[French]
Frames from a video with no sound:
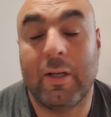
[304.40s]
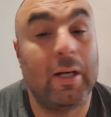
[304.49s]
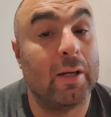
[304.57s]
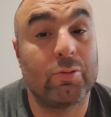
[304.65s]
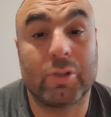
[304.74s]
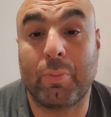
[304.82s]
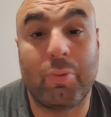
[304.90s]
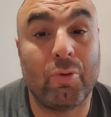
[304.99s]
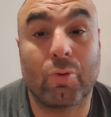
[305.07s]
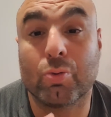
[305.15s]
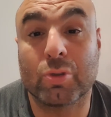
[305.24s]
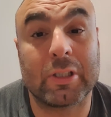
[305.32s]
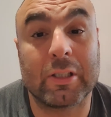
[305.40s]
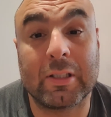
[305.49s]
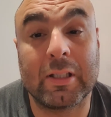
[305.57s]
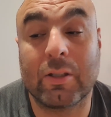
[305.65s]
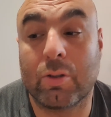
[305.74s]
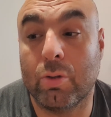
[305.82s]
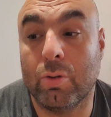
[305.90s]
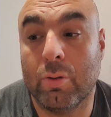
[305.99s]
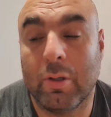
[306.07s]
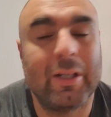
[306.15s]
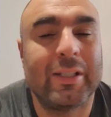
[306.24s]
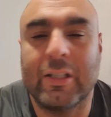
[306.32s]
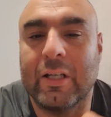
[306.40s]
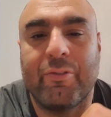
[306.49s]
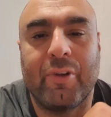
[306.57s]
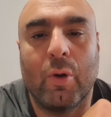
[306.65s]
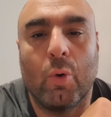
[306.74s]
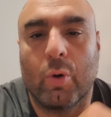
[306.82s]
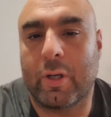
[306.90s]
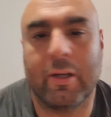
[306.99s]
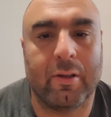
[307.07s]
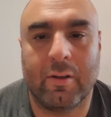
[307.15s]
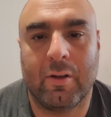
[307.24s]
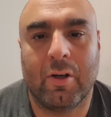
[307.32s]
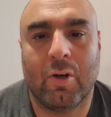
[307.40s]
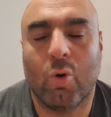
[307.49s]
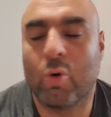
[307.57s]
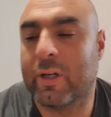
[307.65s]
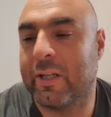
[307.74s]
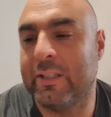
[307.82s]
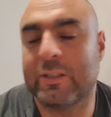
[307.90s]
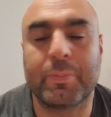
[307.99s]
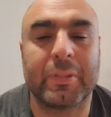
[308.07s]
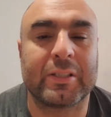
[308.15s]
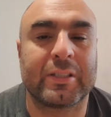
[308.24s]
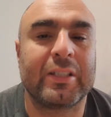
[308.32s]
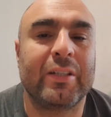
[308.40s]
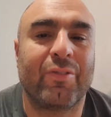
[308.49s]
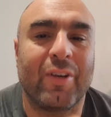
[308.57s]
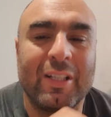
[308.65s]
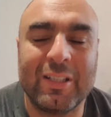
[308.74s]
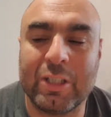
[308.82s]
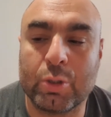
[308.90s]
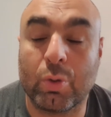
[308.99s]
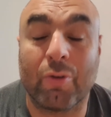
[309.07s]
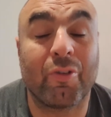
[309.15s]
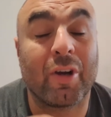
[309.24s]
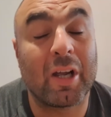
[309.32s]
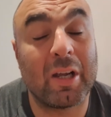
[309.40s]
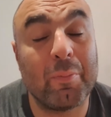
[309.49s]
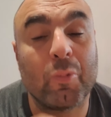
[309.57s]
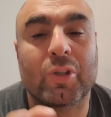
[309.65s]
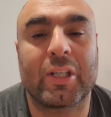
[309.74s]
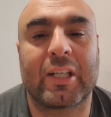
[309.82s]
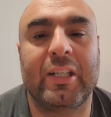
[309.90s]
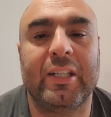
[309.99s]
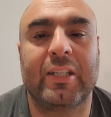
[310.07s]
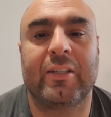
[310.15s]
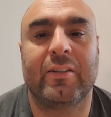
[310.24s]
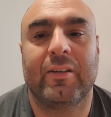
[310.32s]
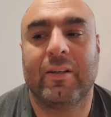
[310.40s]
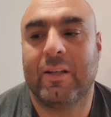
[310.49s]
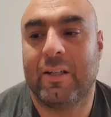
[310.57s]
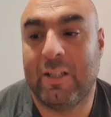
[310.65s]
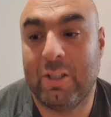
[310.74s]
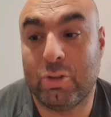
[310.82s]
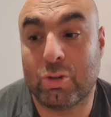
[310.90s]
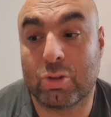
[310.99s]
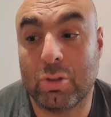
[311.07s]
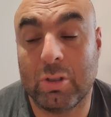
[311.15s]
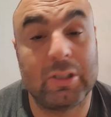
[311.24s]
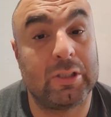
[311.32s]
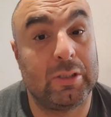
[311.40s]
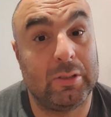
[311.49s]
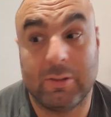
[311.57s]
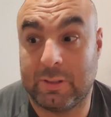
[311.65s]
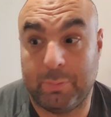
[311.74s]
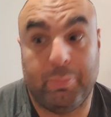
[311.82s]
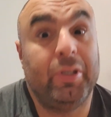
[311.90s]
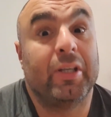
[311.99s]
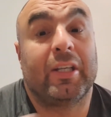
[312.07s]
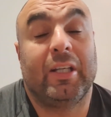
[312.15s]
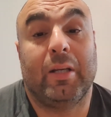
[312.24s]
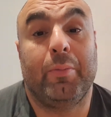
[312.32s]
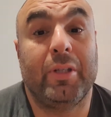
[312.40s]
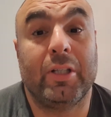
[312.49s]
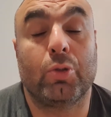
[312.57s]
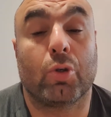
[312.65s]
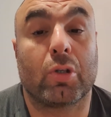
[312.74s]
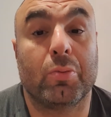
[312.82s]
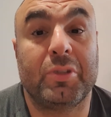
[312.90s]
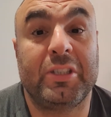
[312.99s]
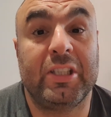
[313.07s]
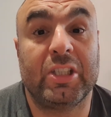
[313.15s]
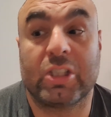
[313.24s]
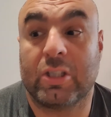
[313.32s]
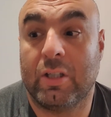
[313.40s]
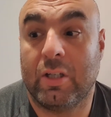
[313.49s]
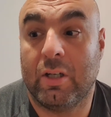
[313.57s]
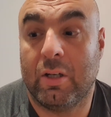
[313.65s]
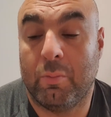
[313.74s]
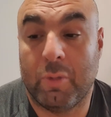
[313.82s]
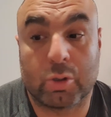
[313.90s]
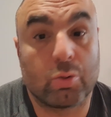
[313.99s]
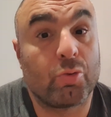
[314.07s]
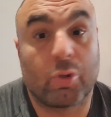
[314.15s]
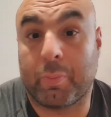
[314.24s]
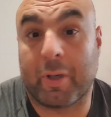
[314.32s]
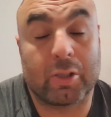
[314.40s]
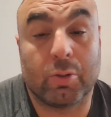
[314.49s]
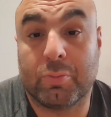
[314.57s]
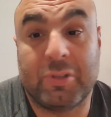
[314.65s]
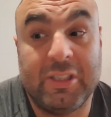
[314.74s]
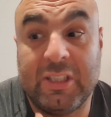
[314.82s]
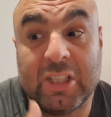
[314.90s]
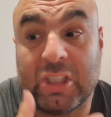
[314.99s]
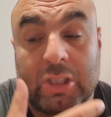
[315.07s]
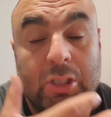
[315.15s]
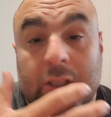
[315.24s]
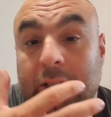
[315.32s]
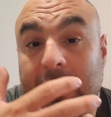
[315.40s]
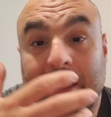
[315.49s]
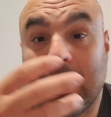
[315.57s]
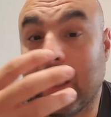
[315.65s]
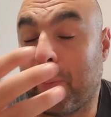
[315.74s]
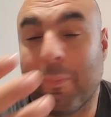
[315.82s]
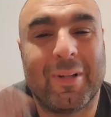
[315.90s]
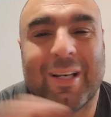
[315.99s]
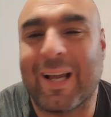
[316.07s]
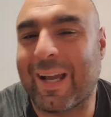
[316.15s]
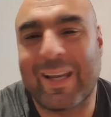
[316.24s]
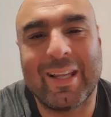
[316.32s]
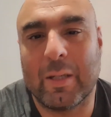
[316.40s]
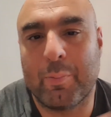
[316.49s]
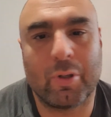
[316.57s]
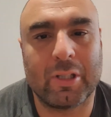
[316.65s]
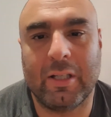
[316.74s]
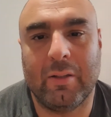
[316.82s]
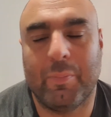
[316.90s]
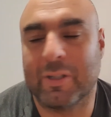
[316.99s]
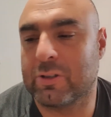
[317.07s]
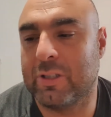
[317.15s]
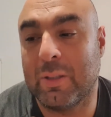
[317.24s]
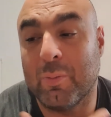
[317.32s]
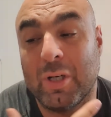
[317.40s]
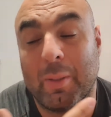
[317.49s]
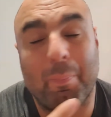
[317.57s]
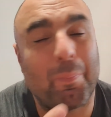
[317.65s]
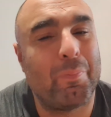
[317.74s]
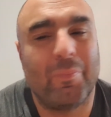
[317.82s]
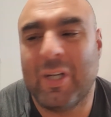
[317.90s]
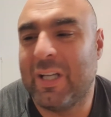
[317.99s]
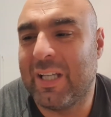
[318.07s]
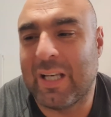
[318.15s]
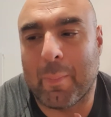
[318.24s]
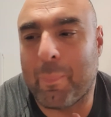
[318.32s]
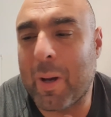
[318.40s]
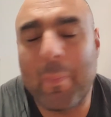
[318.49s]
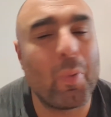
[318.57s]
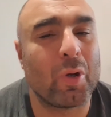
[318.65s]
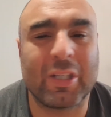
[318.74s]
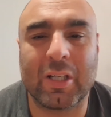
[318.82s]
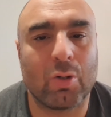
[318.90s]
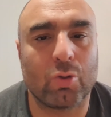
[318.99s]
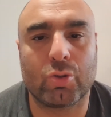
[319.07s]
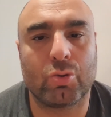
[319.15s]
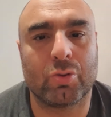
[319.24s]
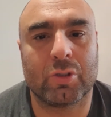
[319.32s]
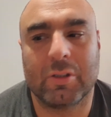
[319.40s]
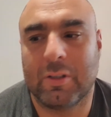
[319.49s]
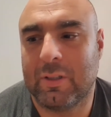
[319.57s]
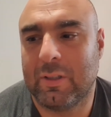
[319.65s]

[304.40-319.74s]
Et là, vous avez pu constater qu'il n'y en avait aucun, aucun espace. Il fallait des joueurs vraiment techniques. Et, et c'est bien qu'il ait mis des joueurs comme Ziyech. Mais je trouve que, par exemple, Ziyech, il n'a il a rien apporté. Personnellement, il n'a il n'a pas apporté grand-chose.